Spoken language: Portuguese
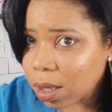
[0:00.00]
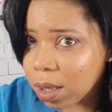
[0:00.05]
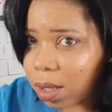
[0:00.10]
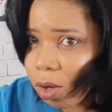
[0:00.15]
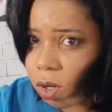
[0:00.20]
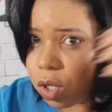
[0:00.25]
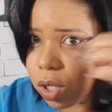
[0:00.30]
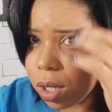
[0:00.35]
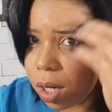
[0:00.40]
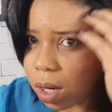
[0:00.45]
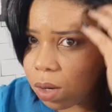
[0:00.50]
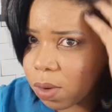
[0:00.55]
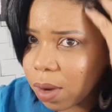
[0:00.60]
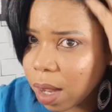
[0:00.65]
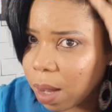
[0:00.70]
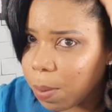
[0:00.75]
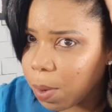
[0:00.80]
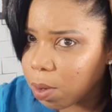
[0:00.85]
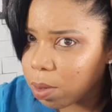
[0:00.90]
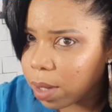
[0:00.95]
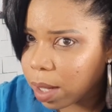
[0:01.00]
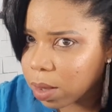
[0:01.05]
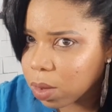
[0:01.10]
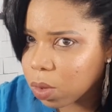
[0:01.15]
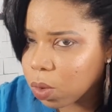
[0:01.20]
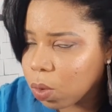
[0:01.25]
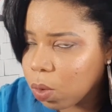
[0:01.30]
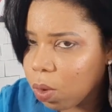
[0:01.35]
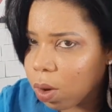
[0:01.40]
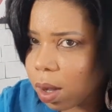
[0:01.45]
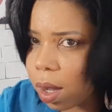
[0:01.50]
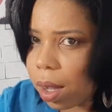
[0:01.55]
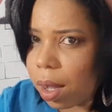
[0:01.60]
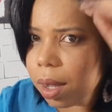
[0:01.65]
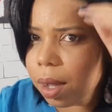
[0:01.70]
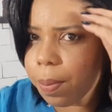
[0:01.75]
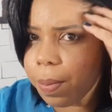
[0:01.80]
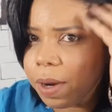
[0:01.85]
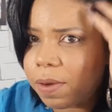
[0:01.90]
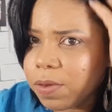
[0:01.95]
Eu tirando o cabelo da
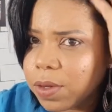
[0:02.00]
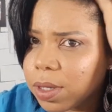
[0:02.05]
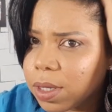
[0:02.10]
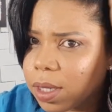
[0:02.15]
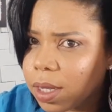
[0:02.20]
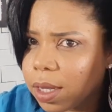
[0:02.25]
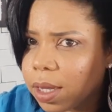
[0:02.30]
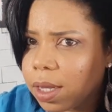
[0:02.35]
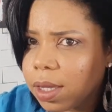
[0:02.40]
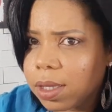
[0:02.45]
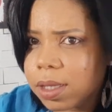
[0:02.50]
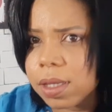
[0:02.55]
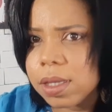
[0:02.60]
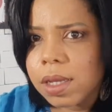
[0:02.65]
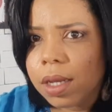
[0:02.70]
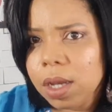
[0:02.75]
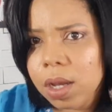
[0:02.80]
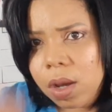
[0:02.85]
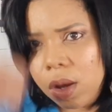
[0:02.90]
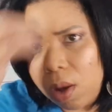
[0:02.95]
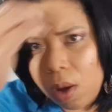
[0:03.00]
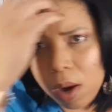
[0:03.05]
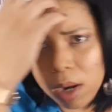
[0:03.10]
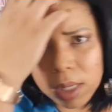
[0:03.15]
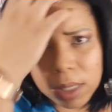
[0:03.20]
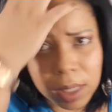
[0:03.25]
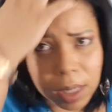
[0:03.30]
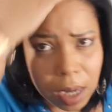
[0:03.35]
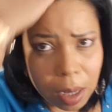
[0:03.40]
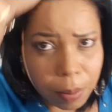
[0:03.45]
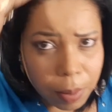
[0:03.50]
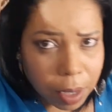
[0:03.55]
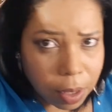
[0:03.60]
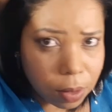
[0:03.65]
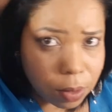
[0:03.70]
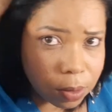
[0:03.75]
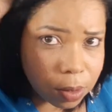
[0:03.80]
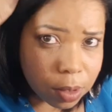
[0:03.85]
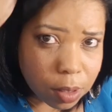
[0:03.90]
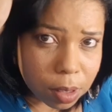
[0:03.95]
touca pra vocês. Olha esse
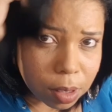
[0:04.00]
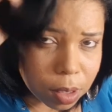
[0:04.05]
cabelo.